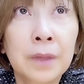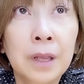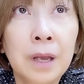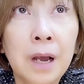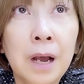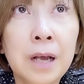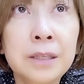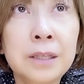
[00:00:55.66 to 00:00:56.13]

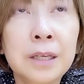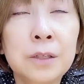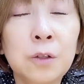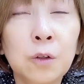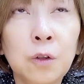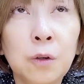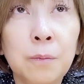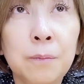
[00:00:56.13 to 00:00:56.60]
朝
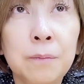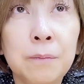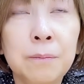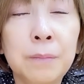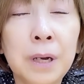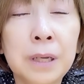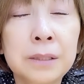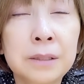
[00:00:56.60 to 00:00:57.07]
ちょっと
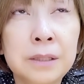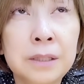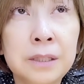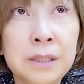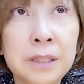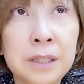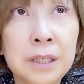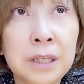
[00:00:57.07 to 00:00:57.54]
バッ
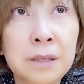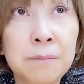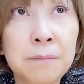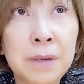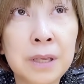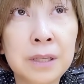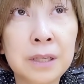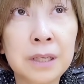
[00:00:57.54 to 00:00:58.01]
チリ
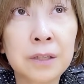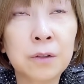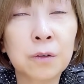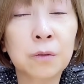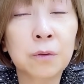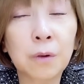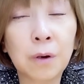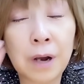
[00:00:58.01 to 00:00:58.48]
目に
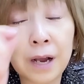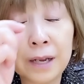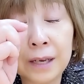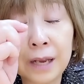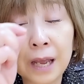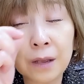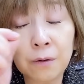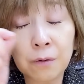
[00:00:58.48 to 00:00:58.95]
ちょっと
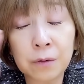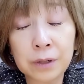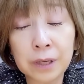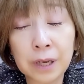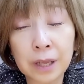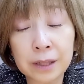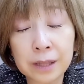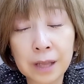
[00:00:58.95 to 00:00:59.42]
アイラインを入
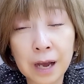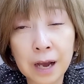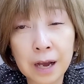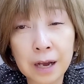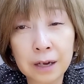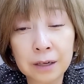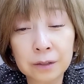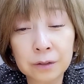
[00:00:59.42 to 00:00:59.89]
れた